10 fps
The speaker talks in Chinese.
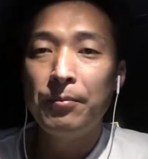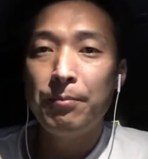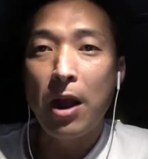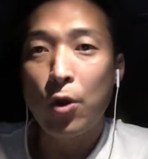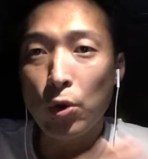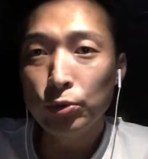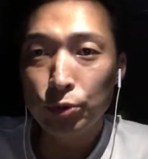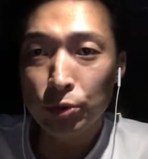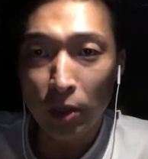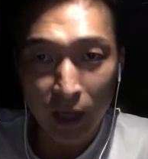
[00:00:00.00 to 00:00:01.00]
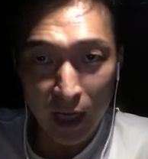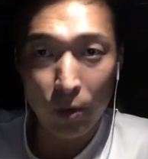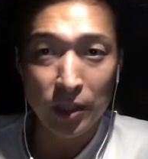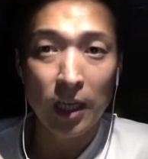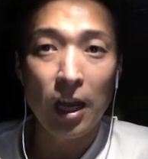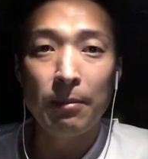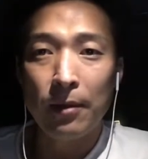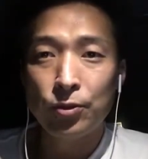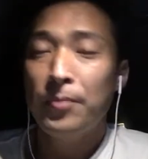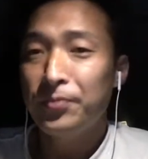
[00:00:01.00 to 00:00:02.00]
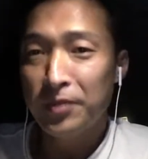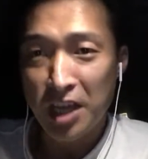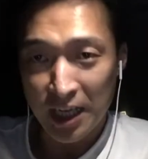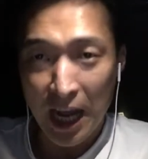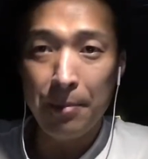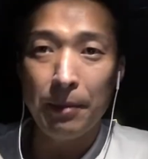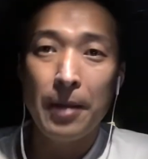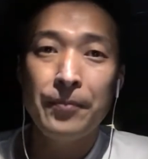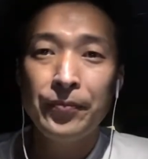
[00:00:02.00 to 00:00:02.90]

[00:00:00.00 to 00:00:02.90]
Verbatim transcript: 把工具都给了我这个老板，说你干吧，